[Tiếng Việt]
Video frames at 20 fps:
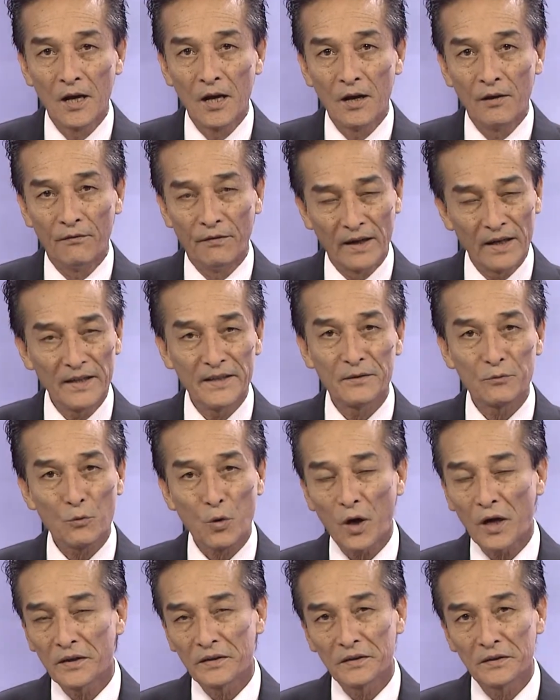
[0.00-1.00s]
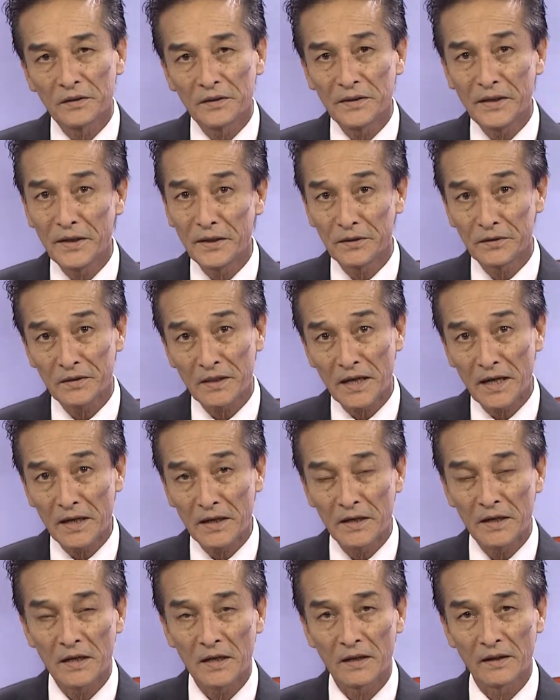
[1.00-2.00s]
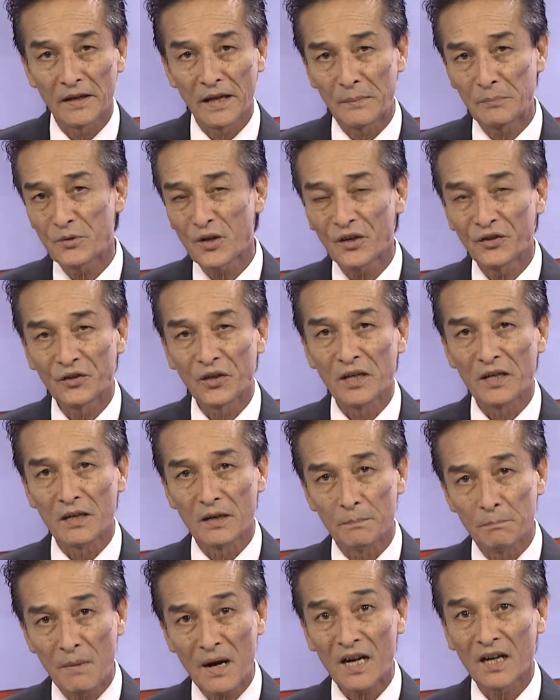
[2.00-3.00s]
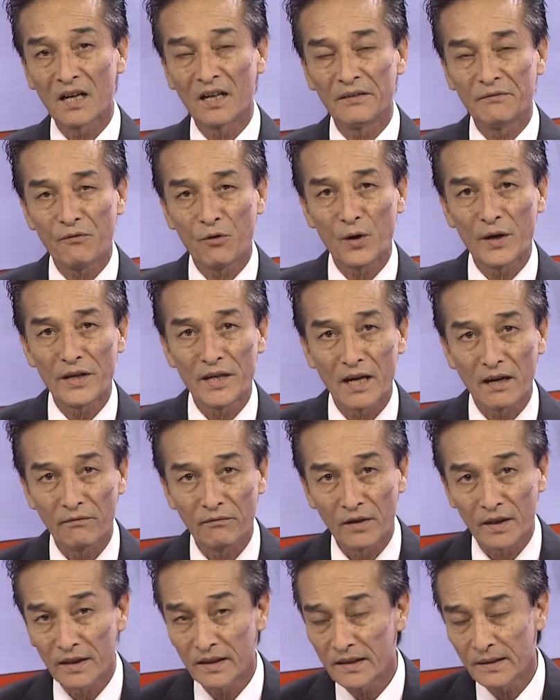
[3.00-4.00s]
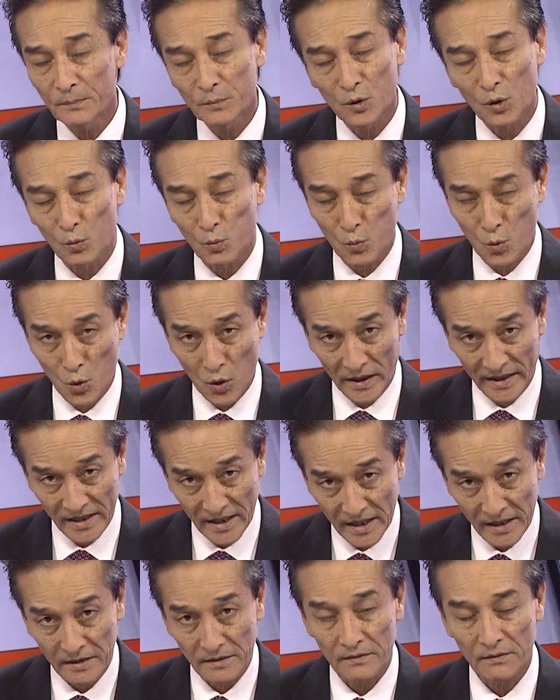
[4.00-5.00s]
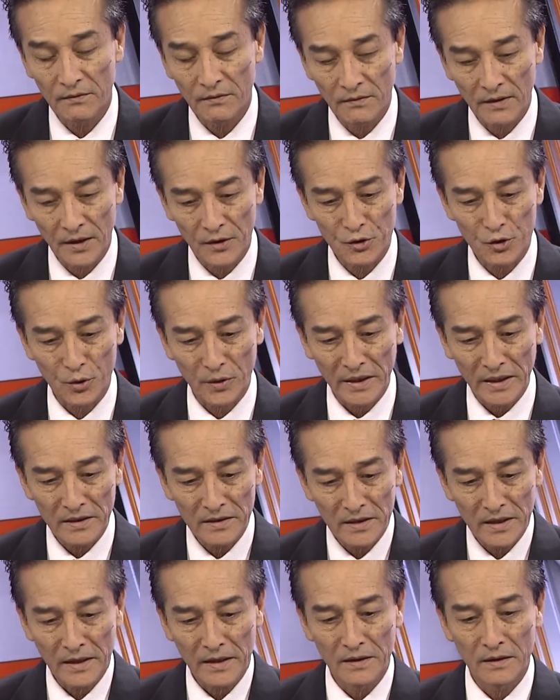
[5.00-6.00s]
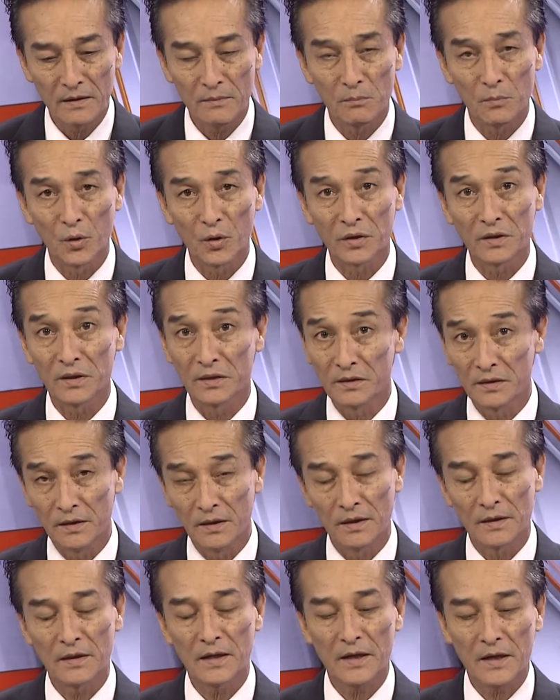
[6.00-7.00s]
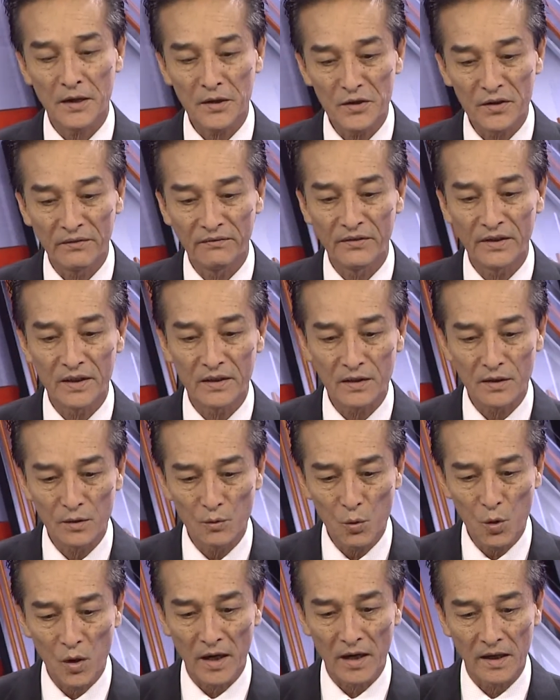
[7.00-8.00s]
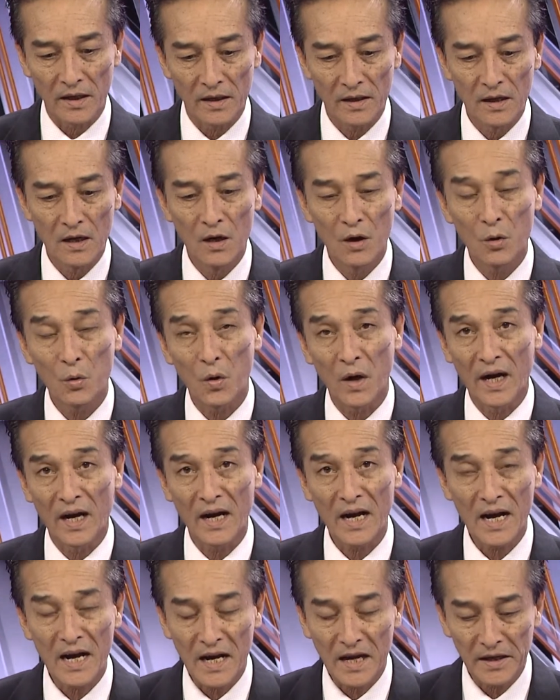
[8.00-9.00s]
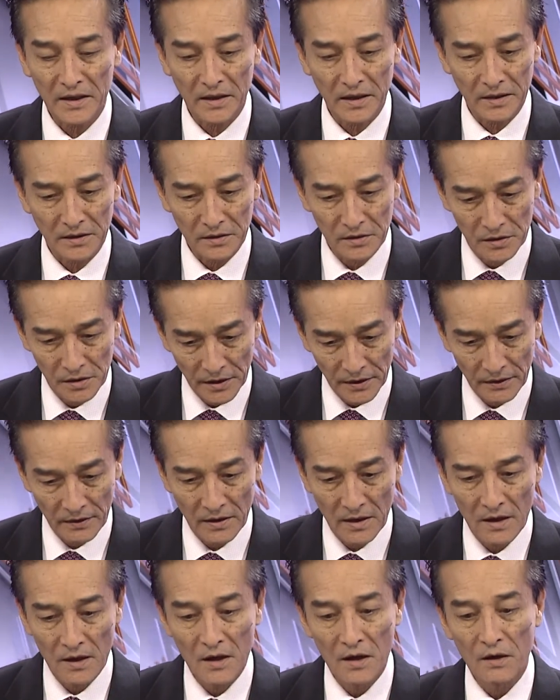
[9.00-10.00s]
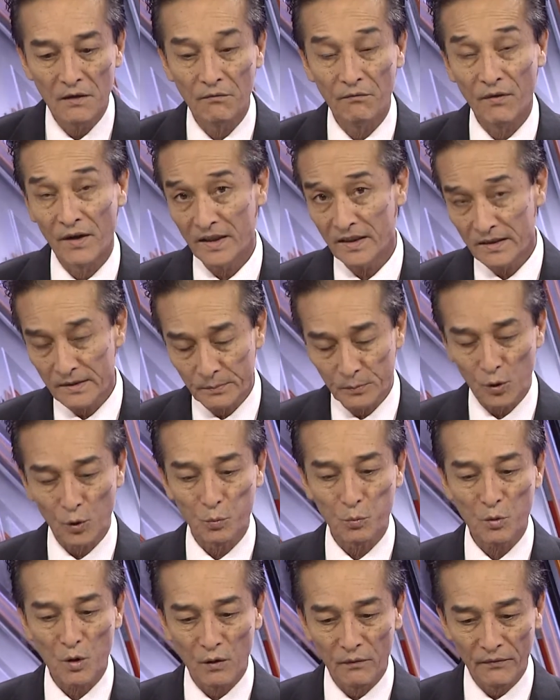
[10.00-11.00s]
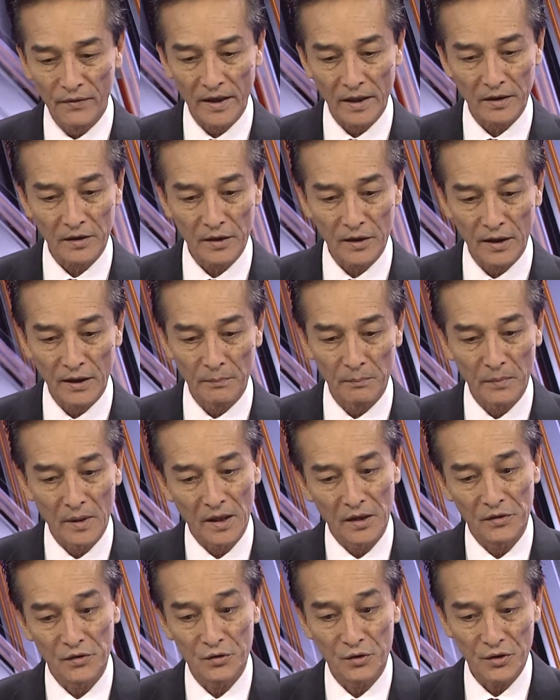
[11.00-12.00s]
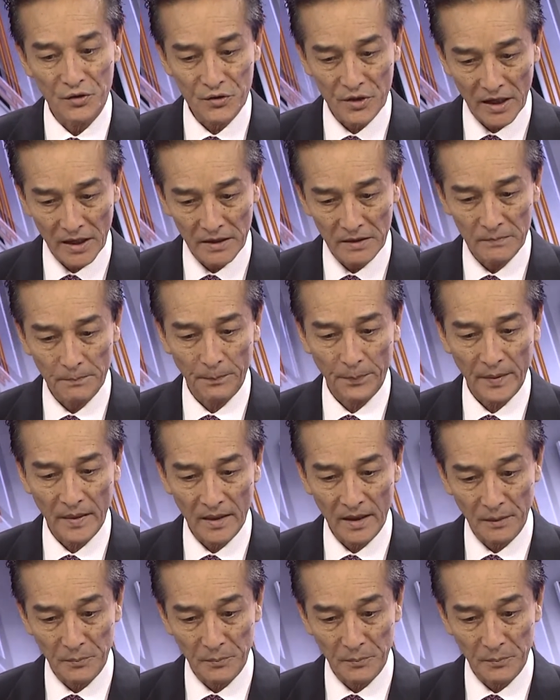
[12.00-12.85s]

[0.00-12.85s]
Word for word: vẫn liên quan tới thiên tai, đám cháy rừng ở Bắc California vẫn tiếp tục hoành hành và cho đến nay một lực lượng các nhân viên cứu hỏa khoảng 2.000 người vẫn tiếp tục công việc để mở chữa cháy. Đám